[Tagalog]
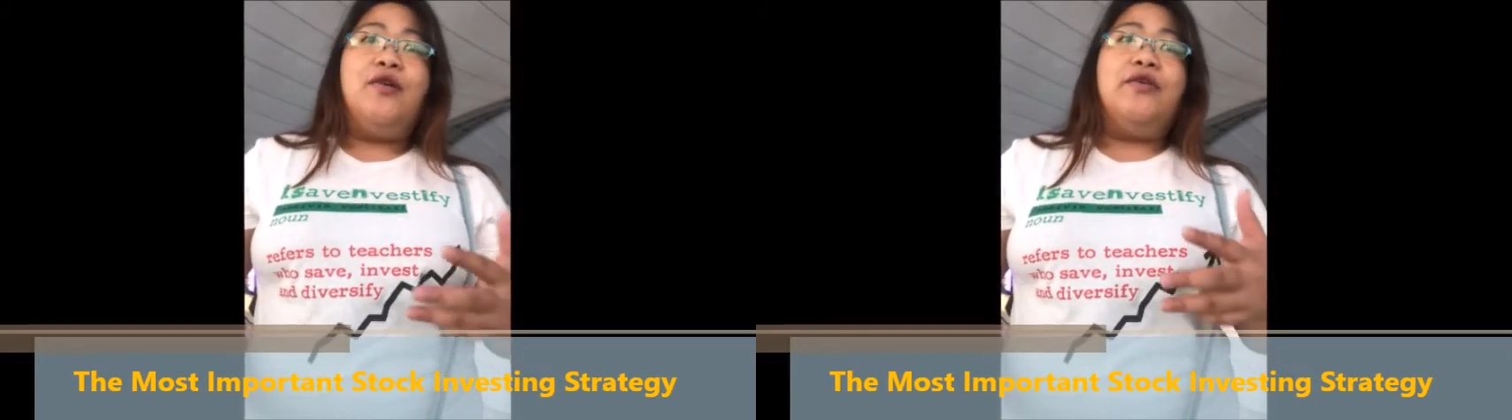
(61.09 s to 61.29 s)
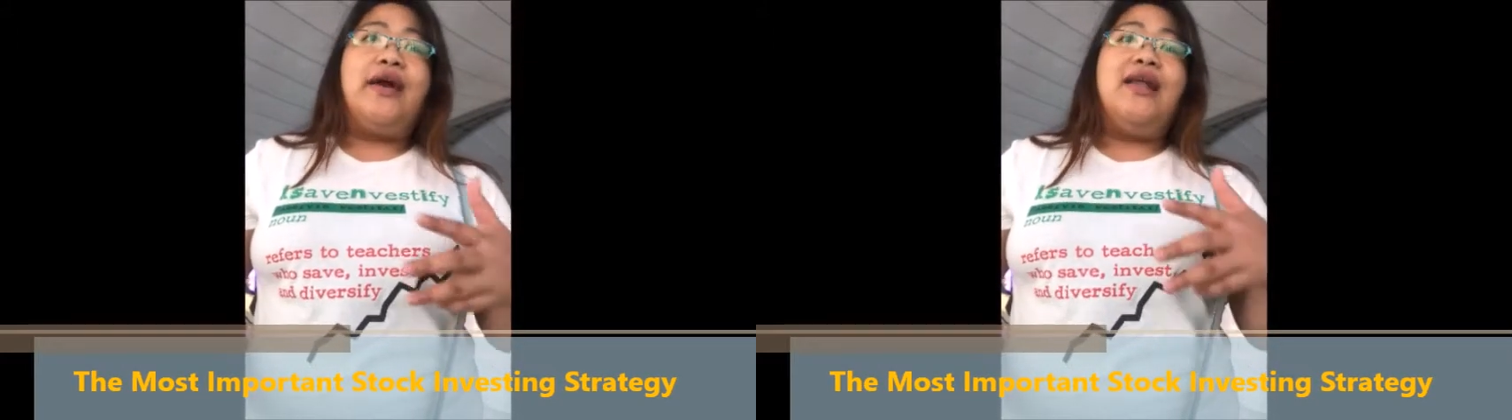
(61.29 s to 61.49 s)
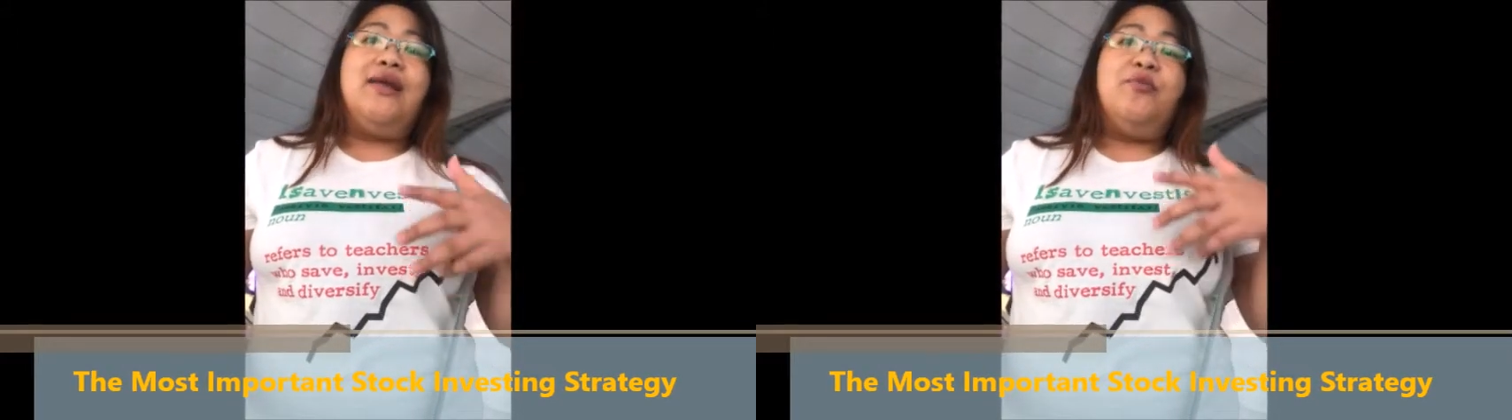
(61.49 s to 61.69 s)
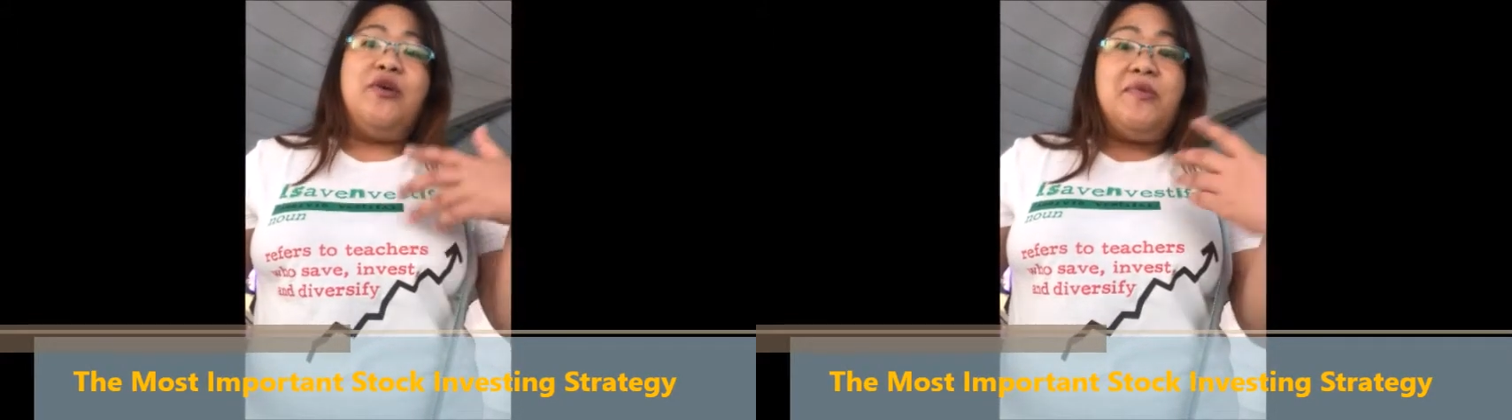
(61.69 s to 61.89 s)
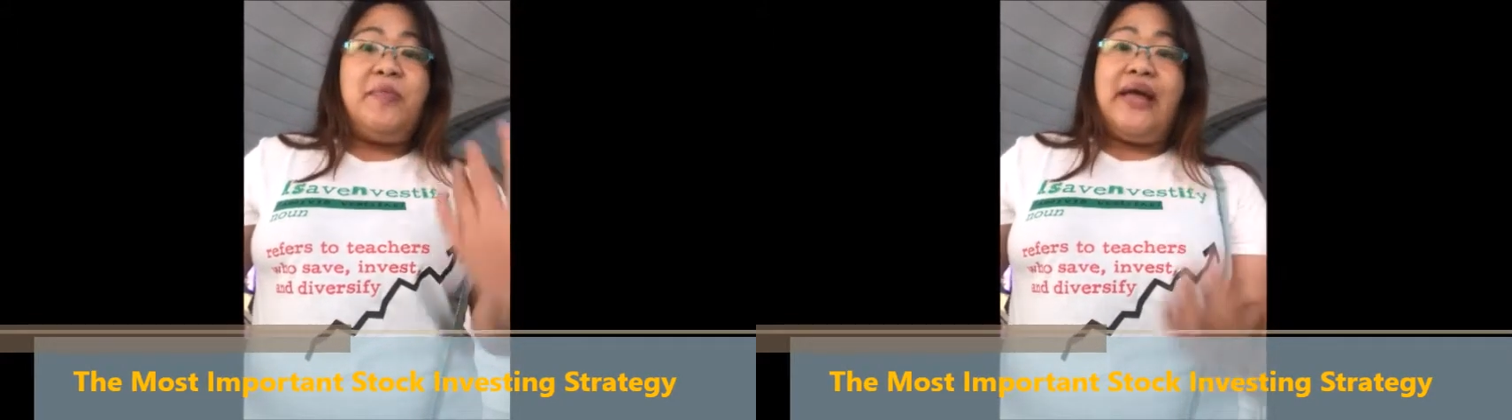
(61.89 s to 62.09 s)
kung kailan
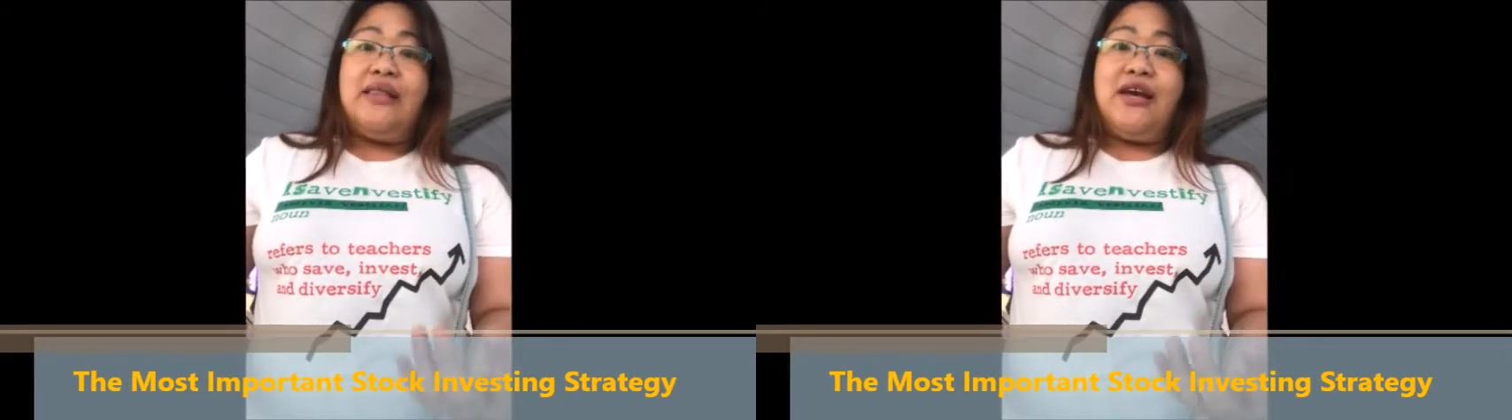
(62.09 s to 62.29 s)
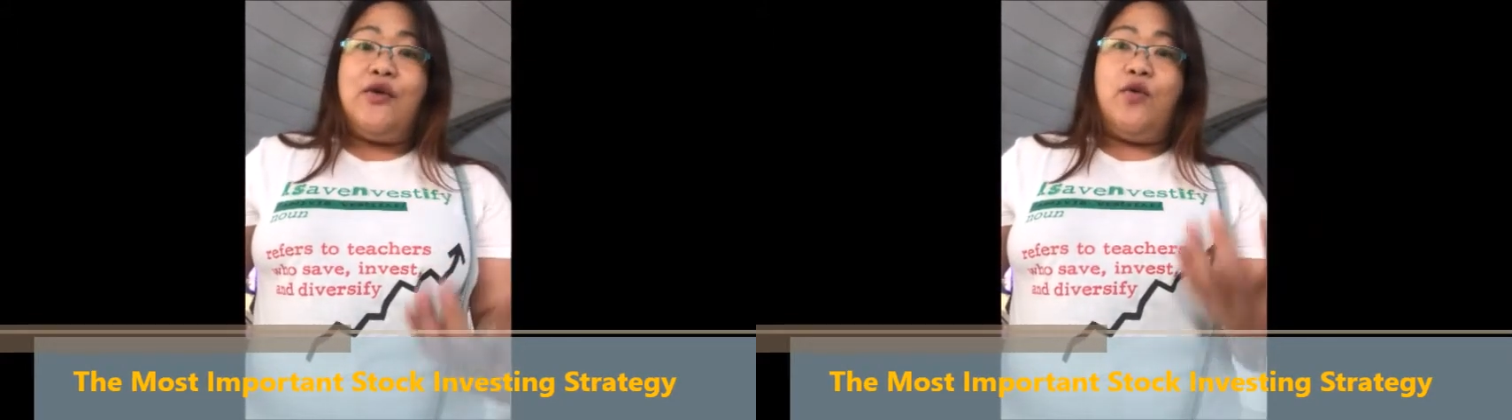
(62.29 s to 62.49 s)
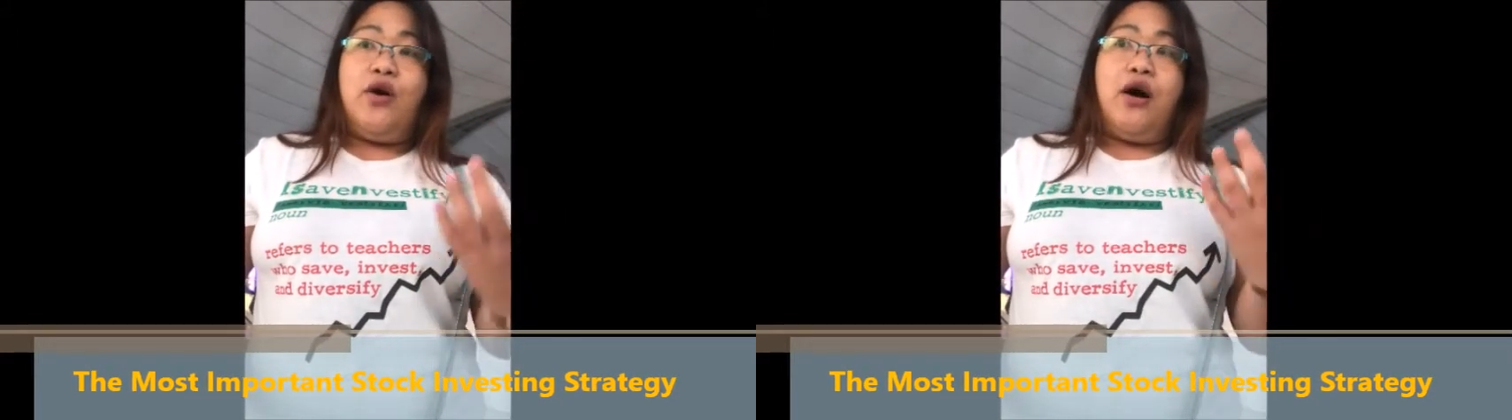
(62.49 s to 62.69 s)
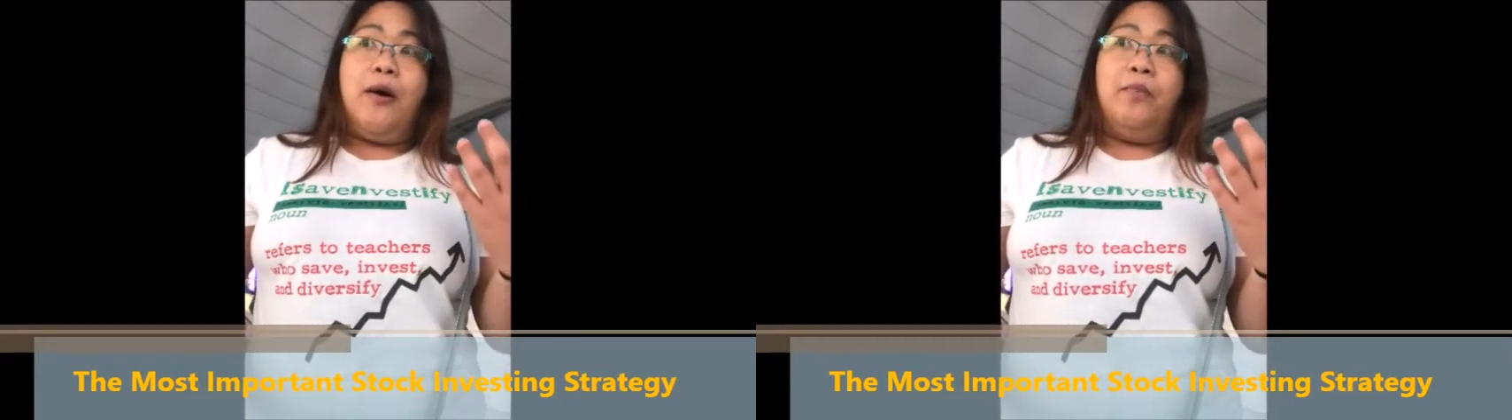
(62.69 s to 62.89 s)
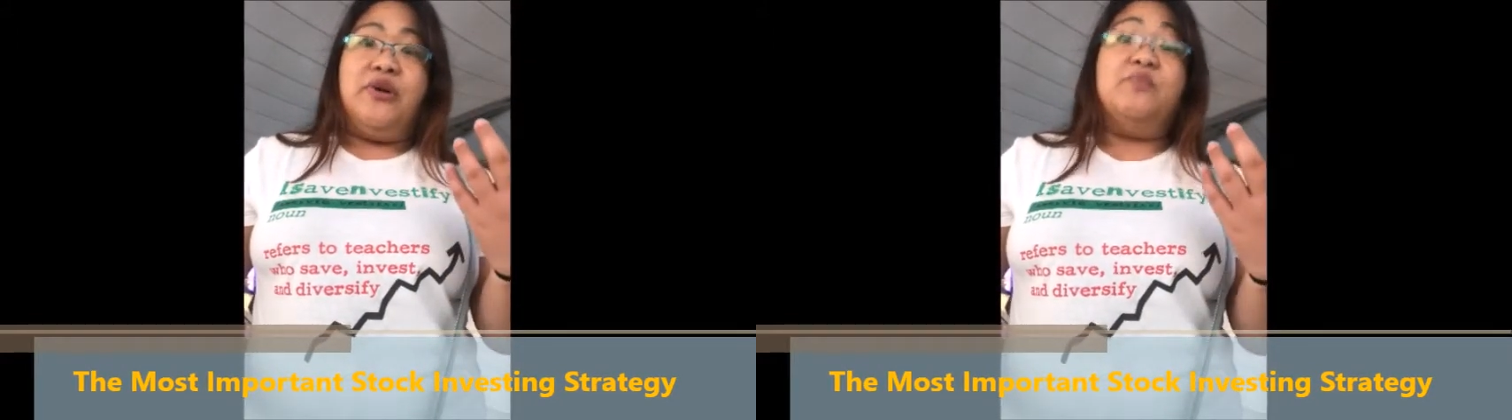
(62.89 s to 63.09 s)
mo ibibenta yung
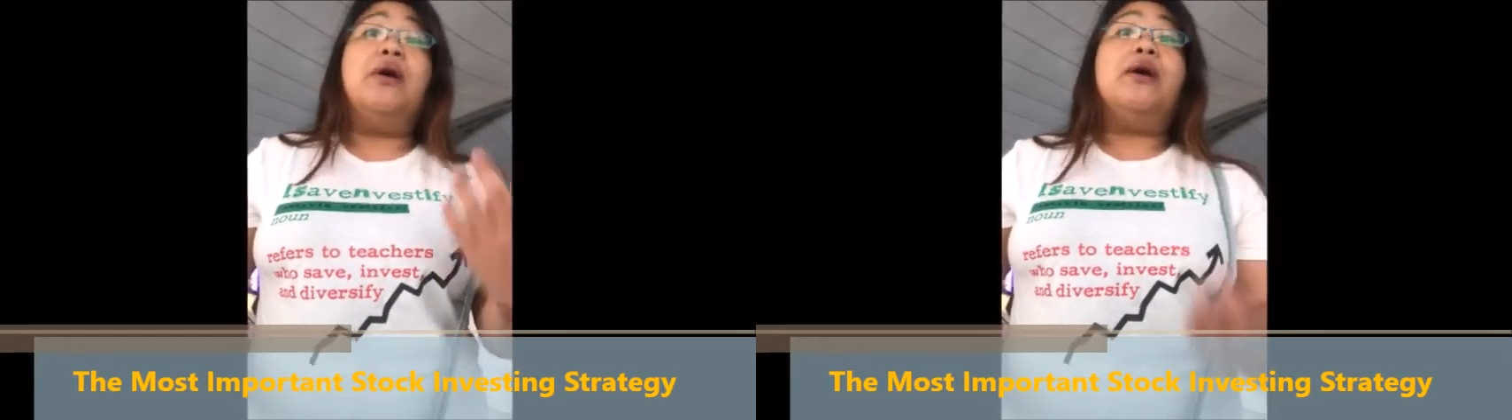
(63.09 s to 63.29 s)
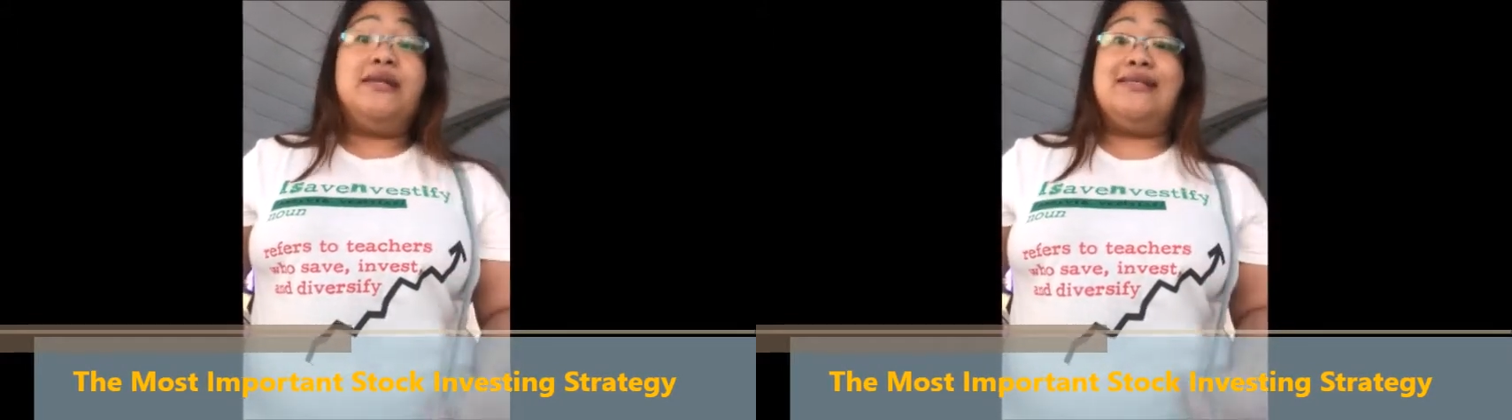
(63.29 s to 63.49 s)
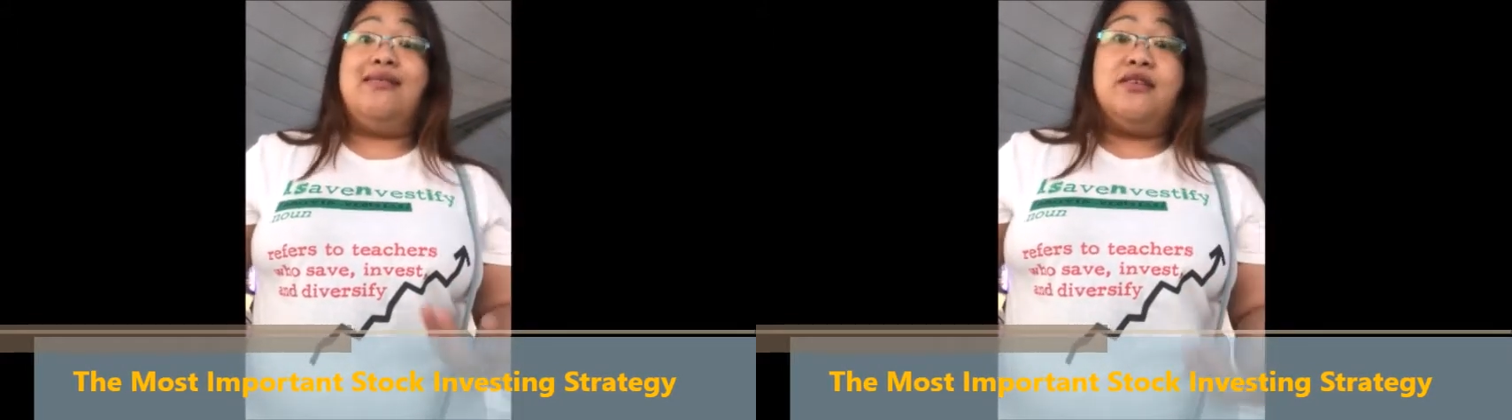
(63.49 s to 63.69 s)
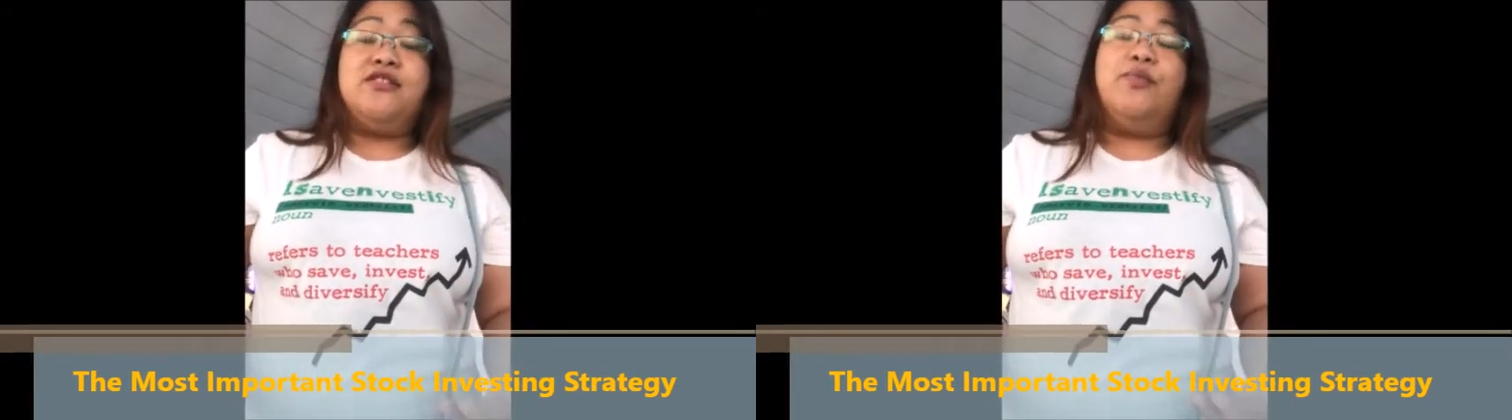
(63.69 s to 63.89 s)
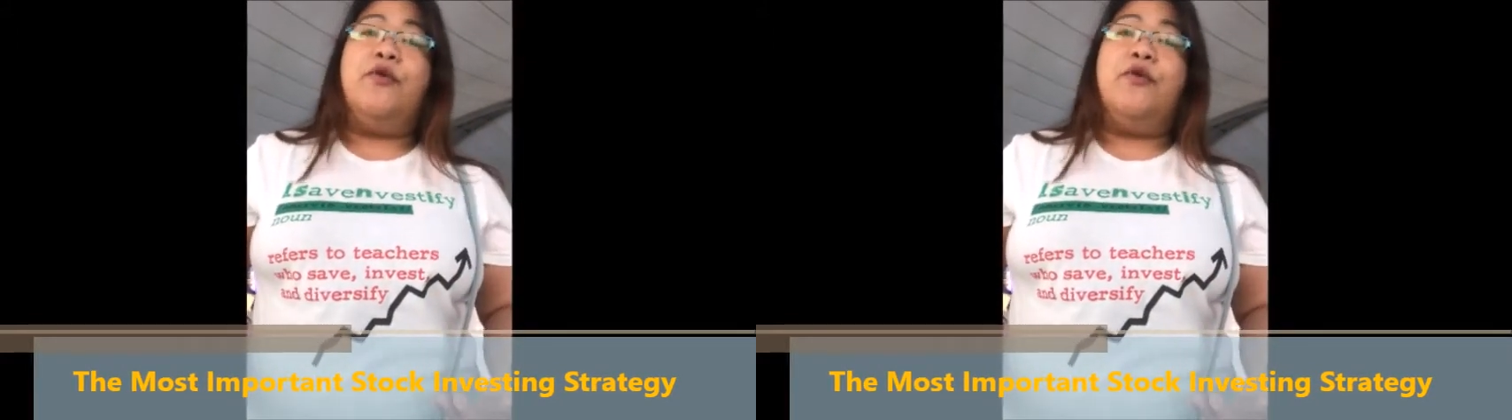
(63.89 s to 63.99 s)
um, ang, ang stocks